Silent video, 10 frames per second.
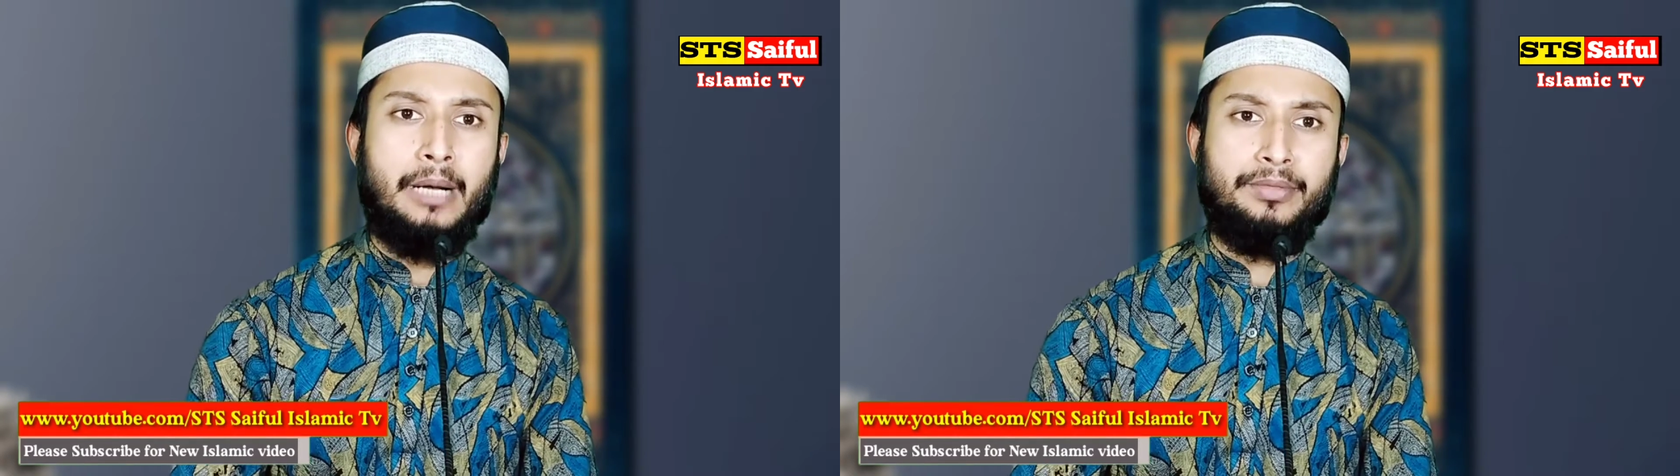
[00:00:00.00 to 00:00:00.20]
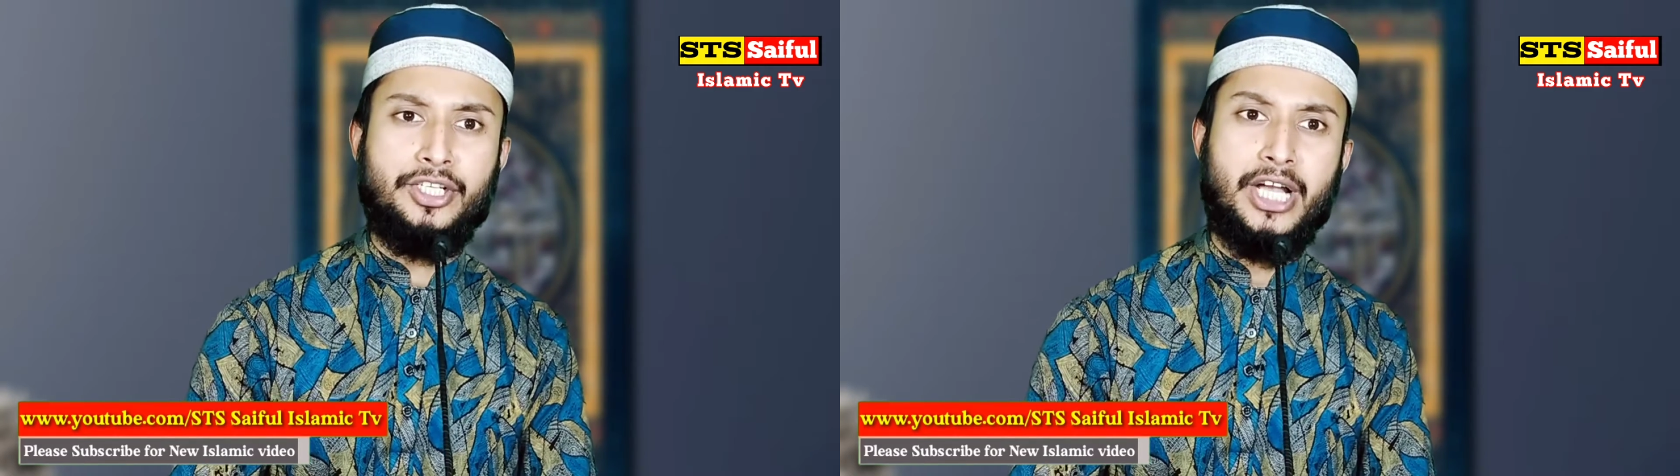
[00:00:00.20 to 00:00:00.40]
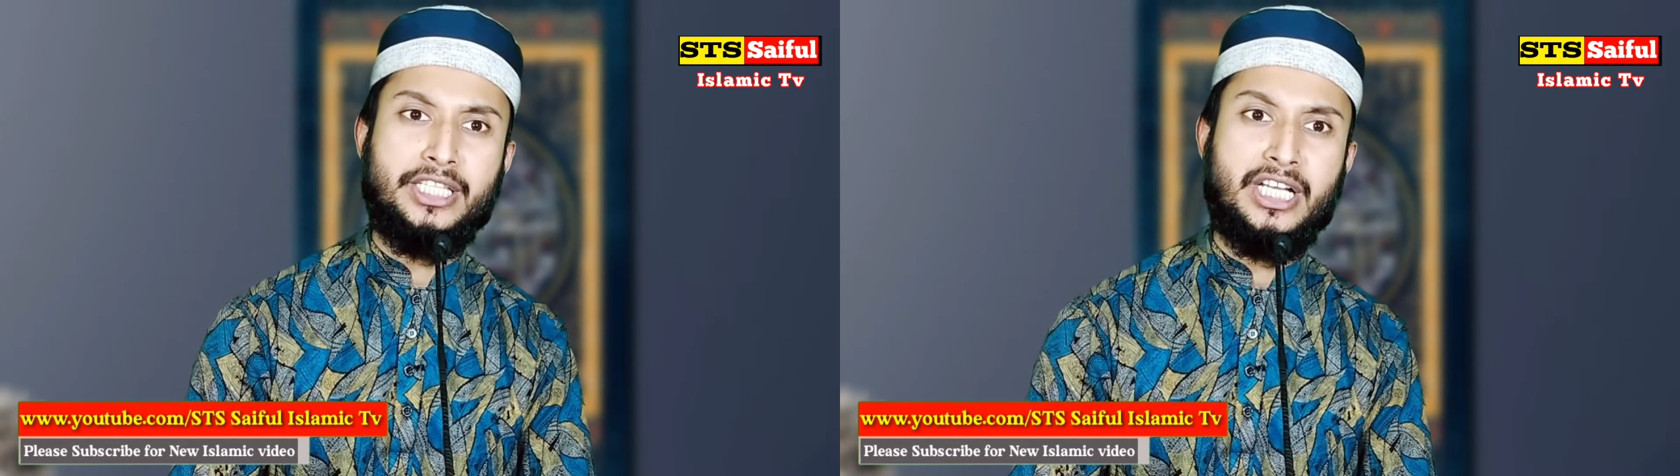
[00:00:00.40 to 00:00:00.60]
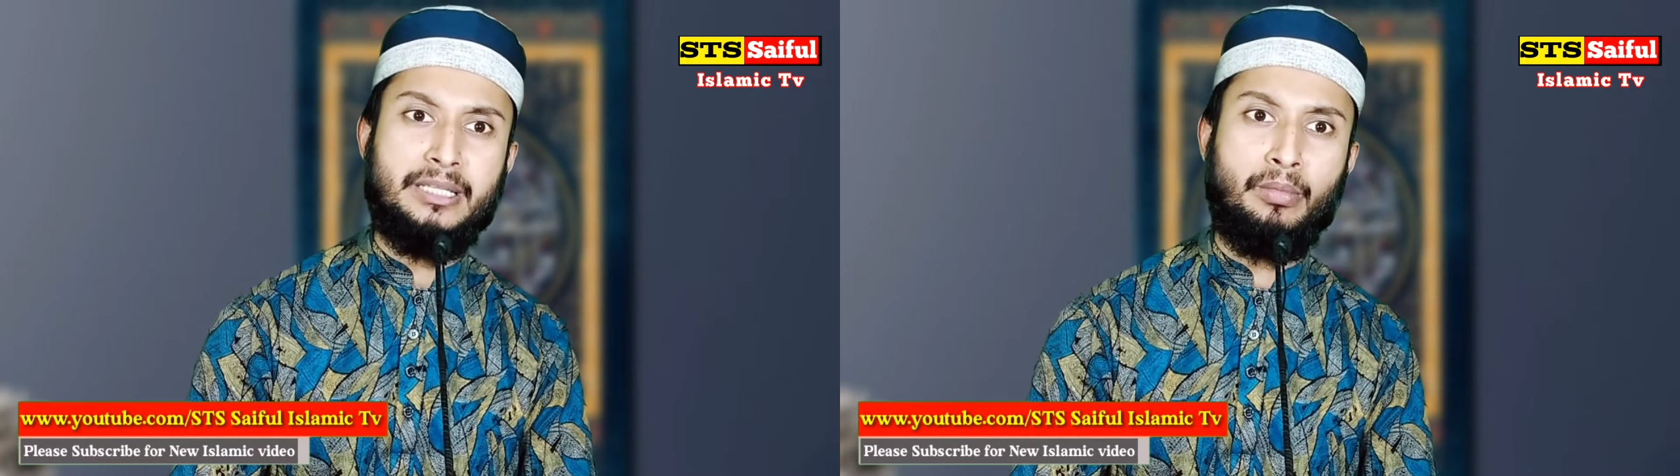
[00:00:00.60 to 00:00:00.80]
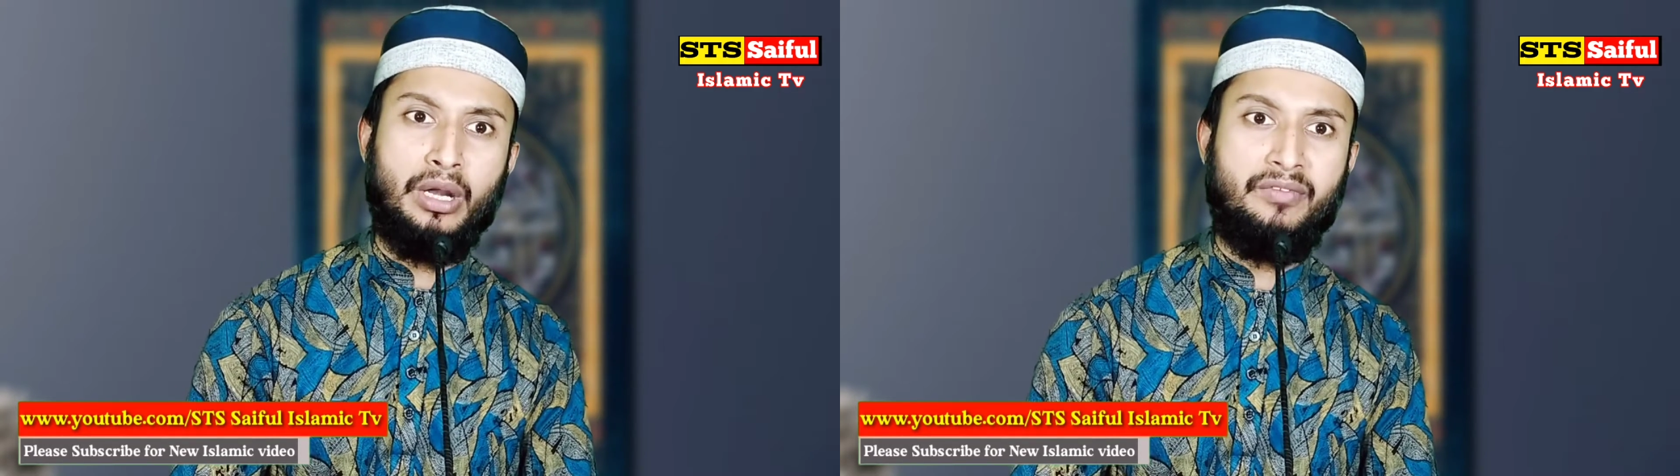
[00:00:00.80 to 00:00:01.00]
আপনি সাথে
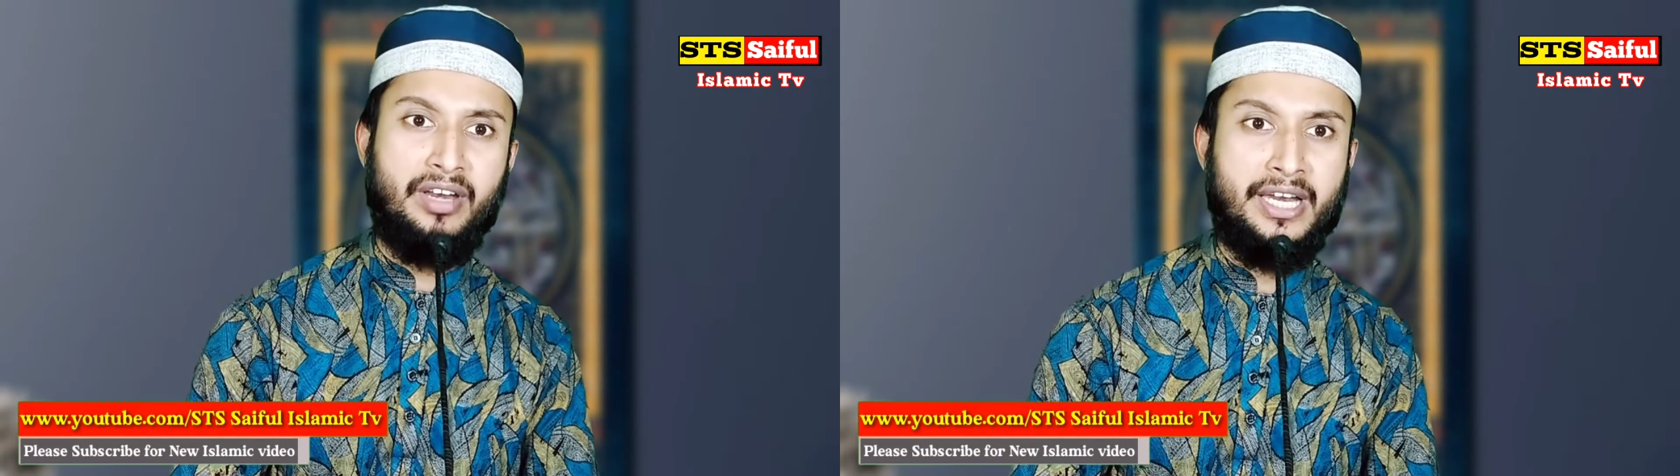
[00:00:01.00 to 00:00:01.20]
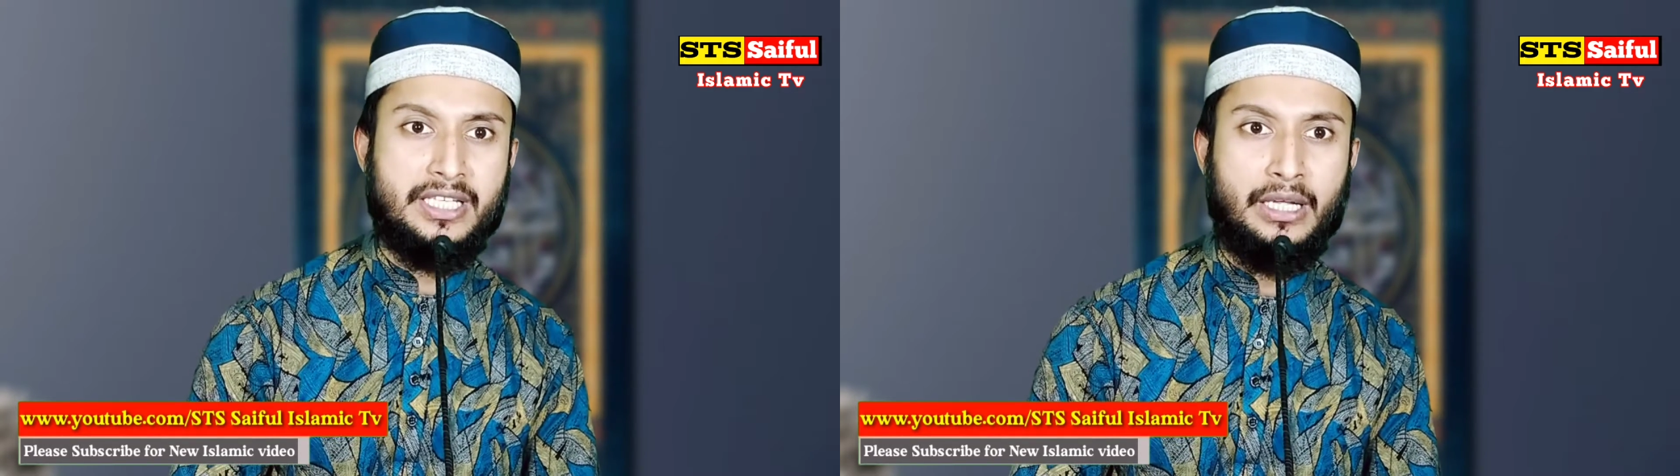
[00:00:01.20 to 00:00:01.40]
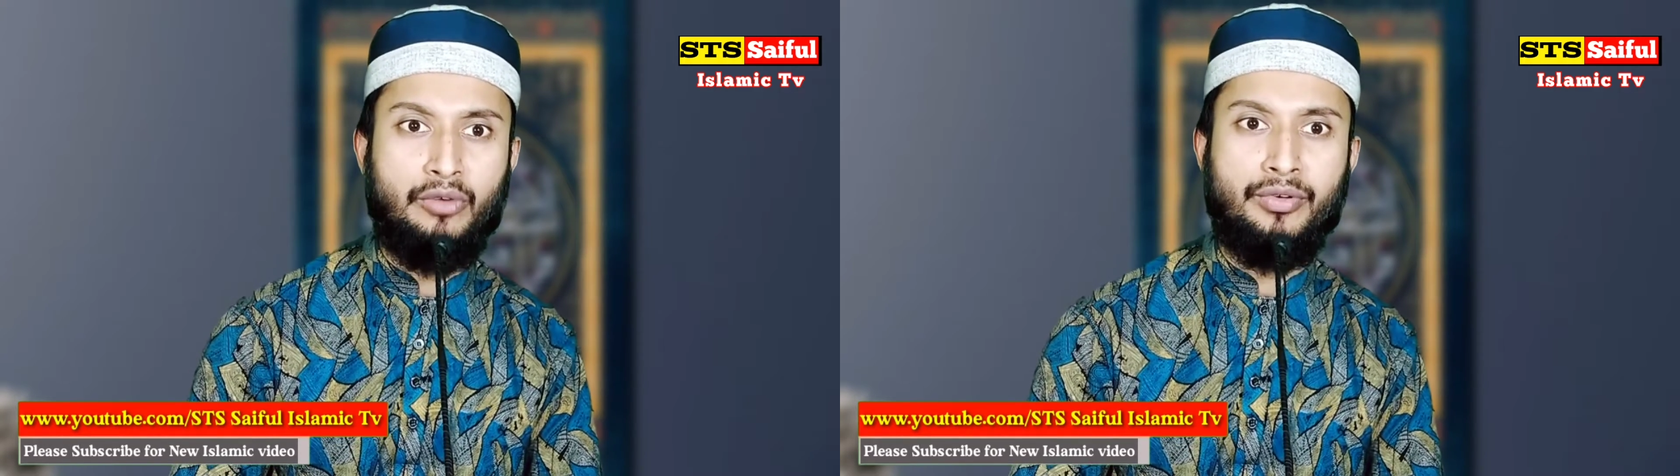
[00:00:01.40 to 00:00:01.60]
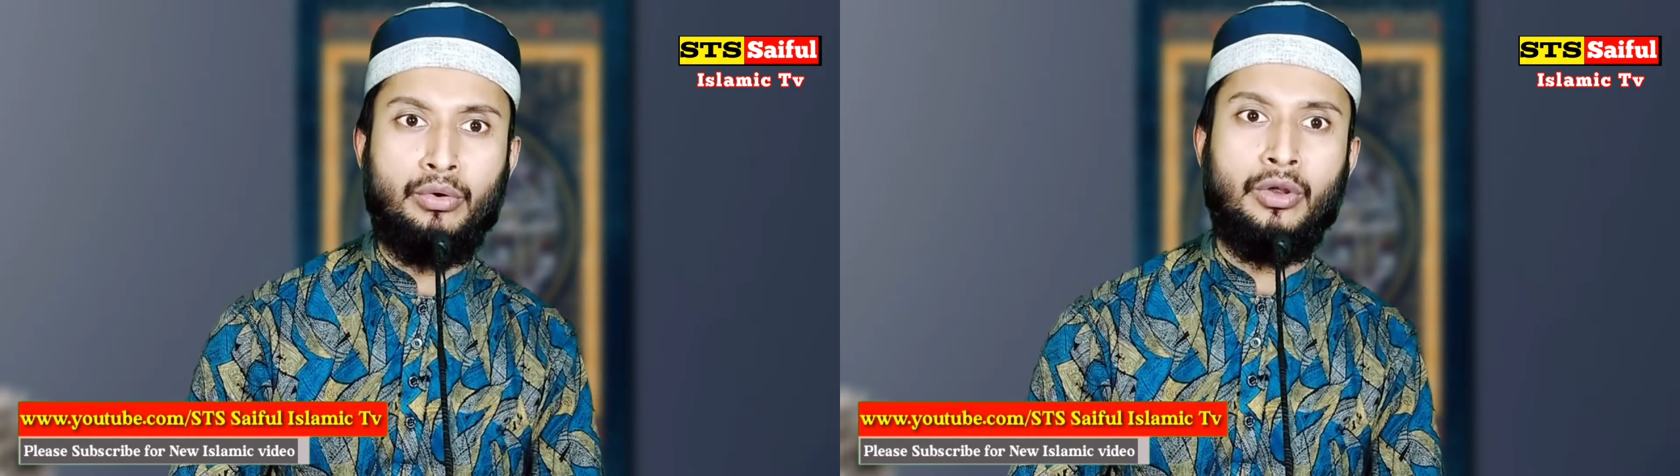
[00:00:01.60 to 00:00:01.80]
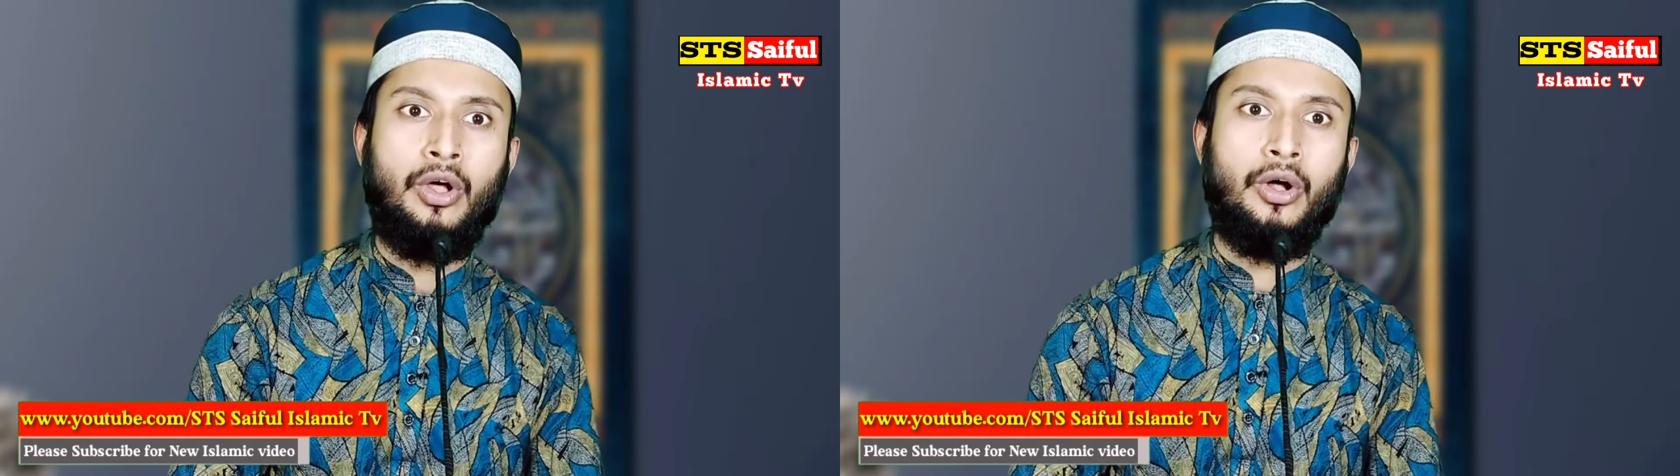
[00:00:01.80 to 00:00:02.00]
সাথে বলে ফেললেন
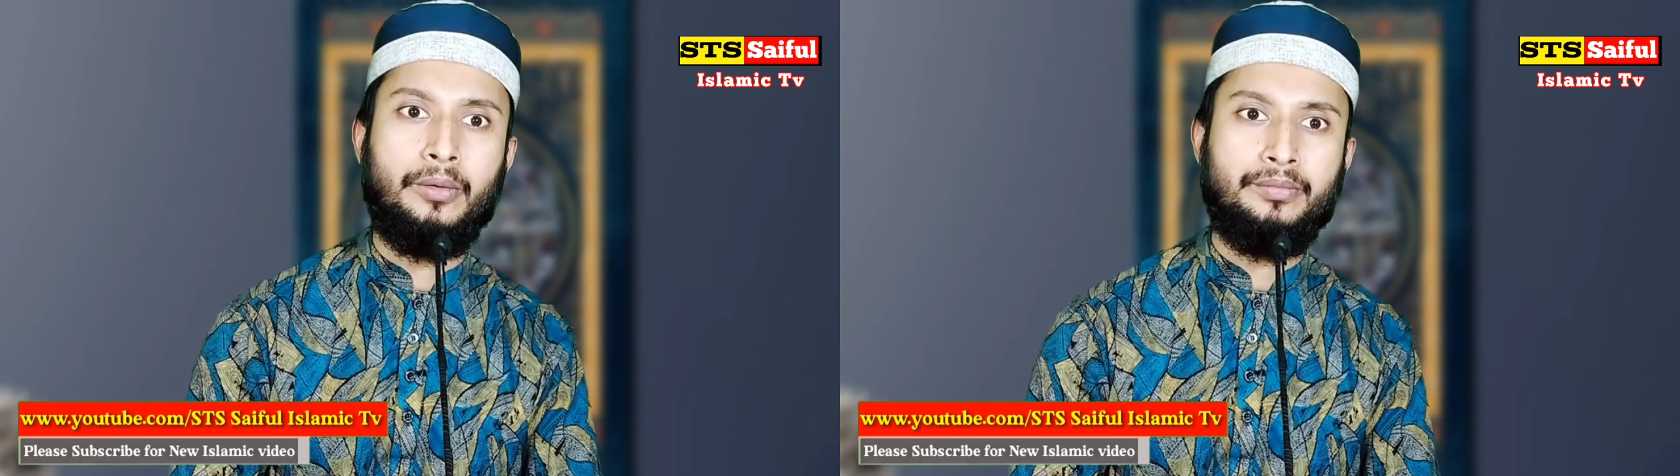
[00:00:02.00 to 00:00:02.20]
আস্তাকফিরুল্লাহ